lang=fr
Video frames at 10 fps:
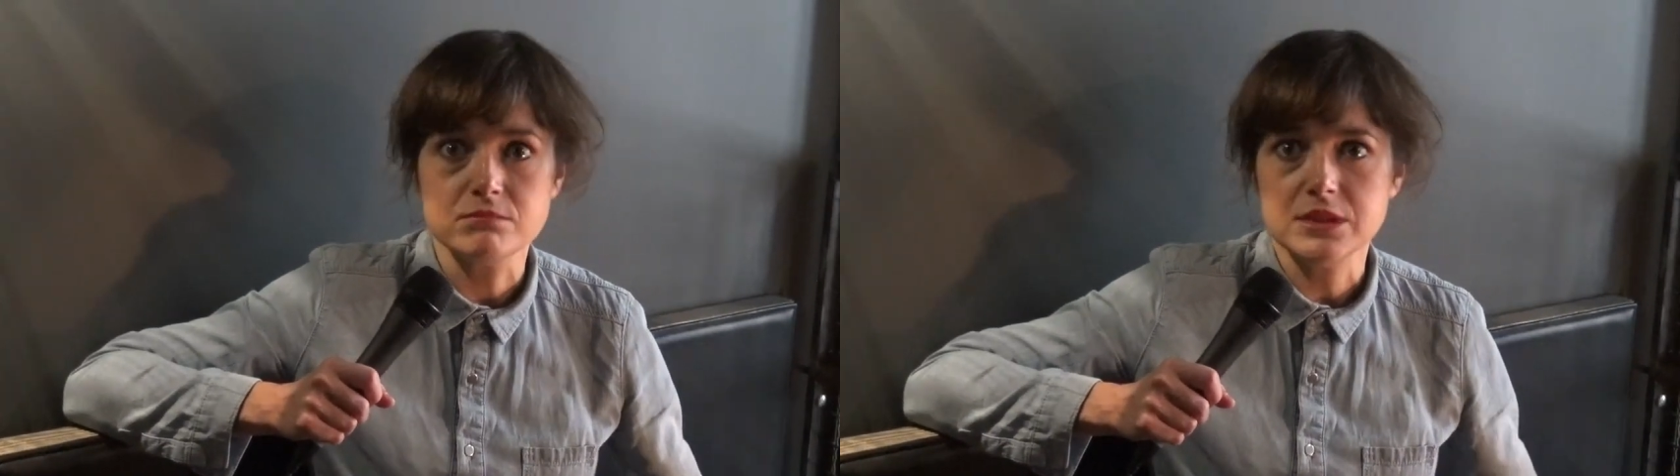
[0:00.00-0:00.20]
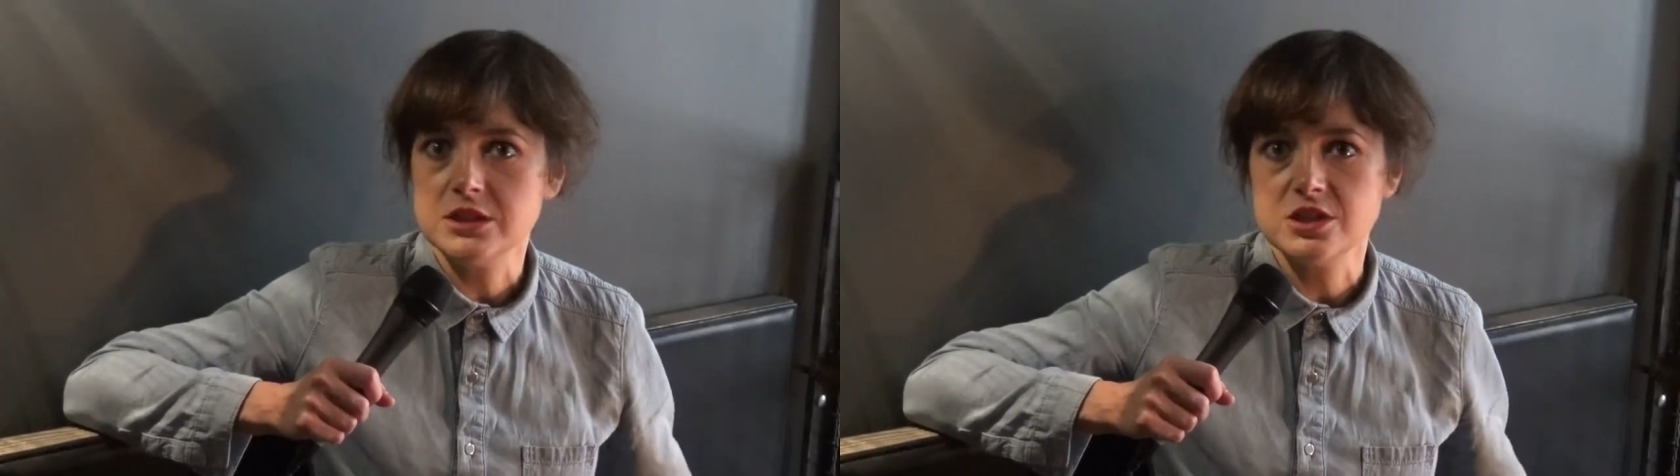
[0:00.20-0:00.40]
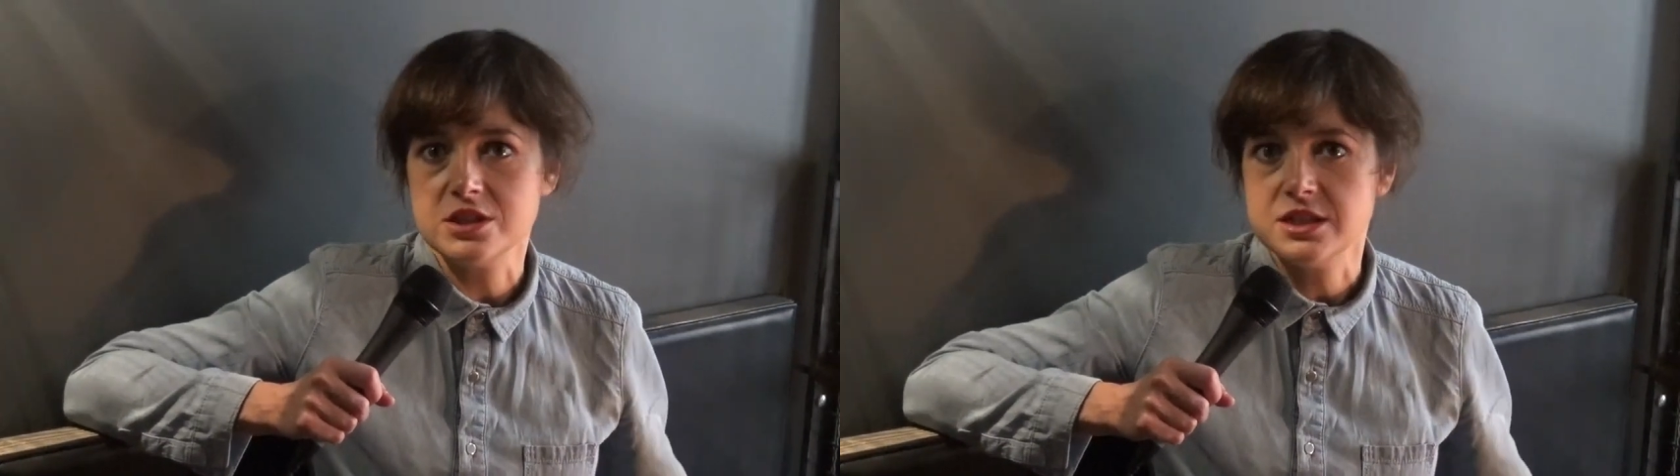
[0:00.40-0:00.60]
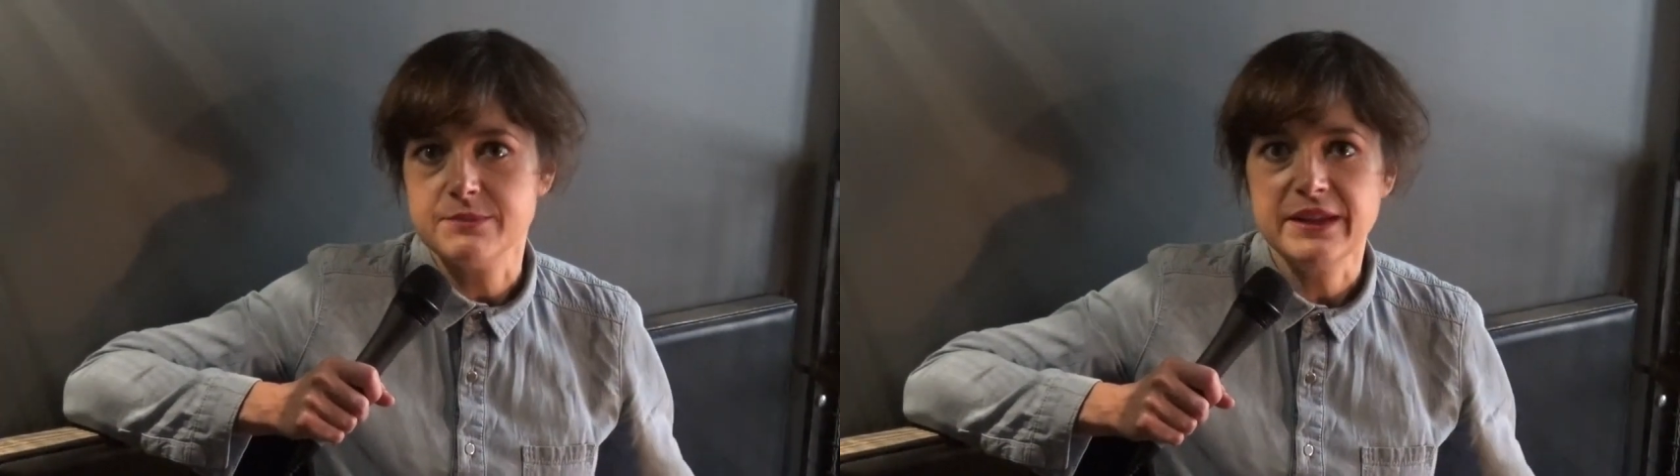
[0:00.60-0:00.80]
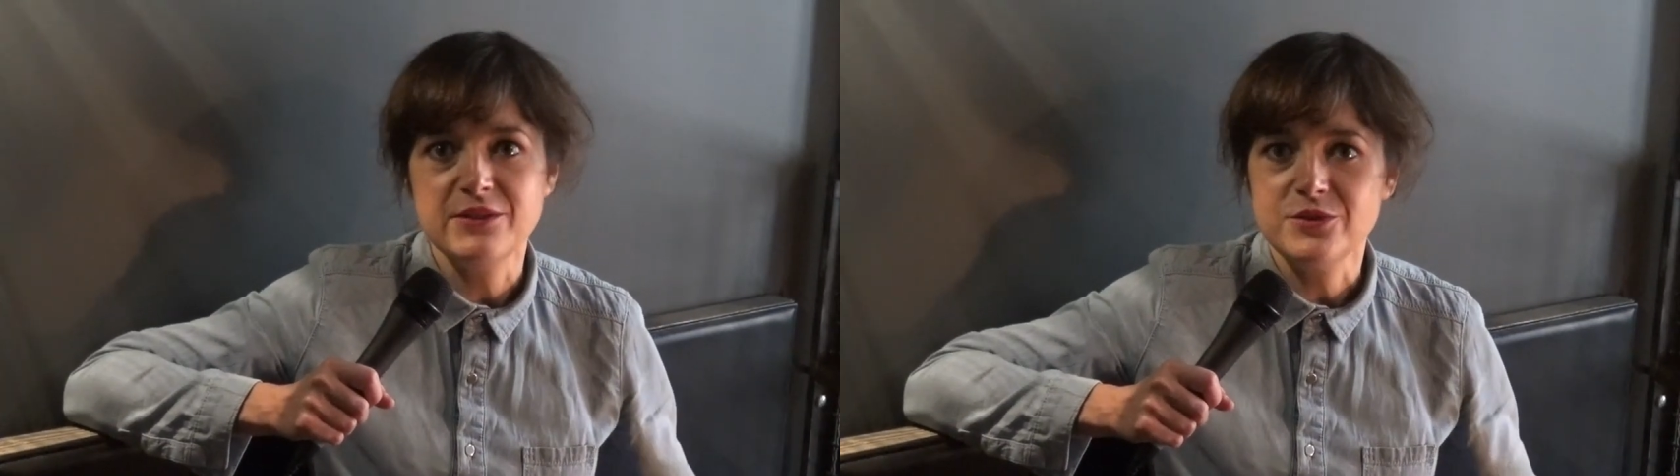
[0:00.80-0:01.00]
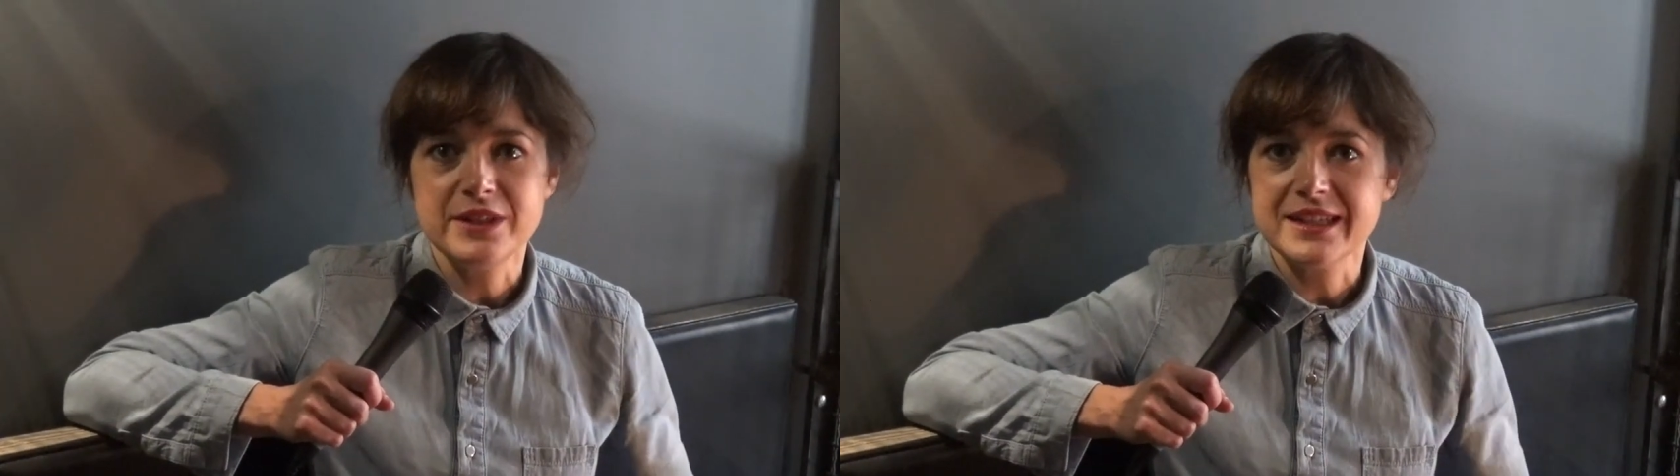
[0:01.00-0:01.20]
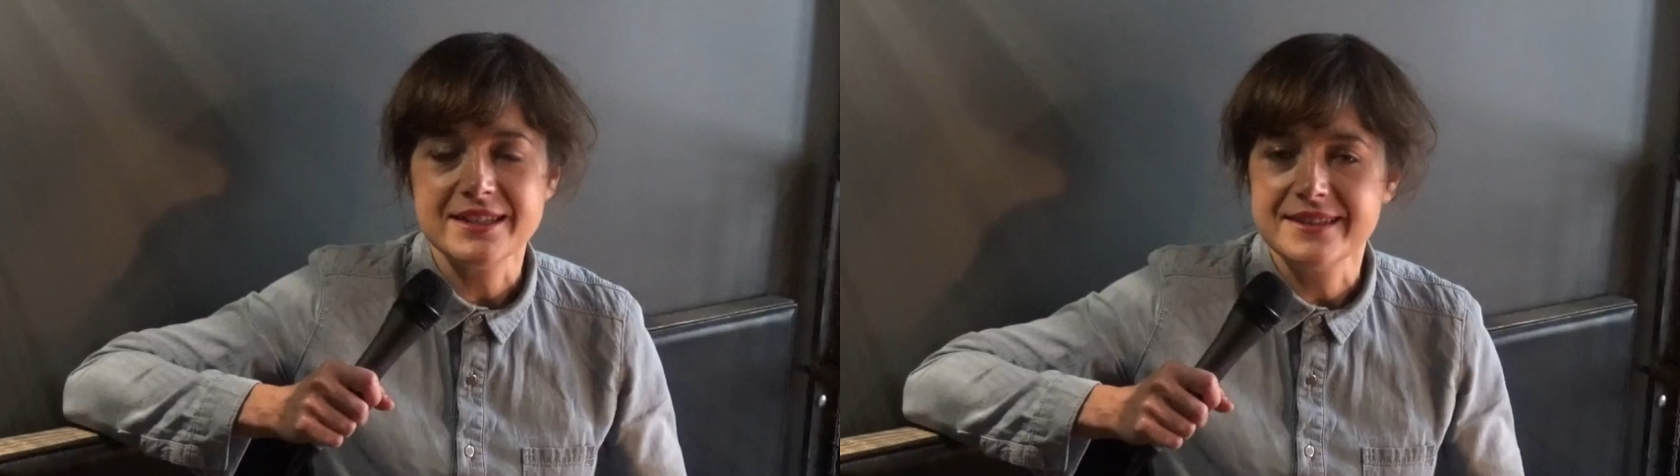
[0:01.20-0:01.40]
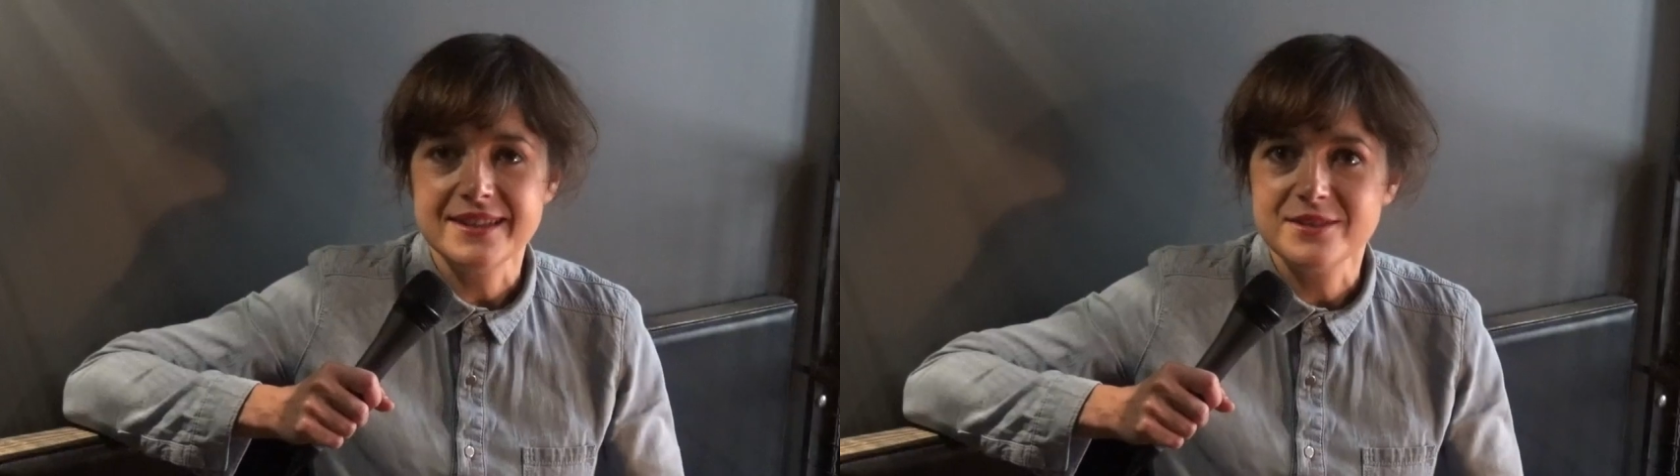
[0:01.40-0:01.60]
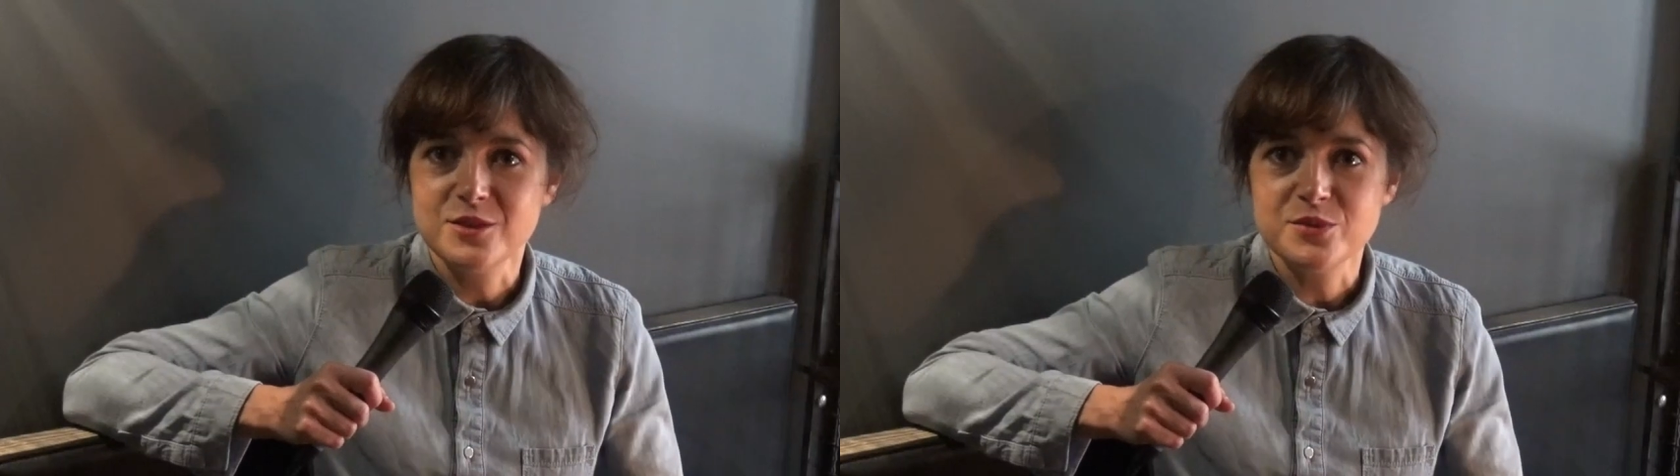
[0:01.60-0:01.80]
je pas du tout écrit ce texte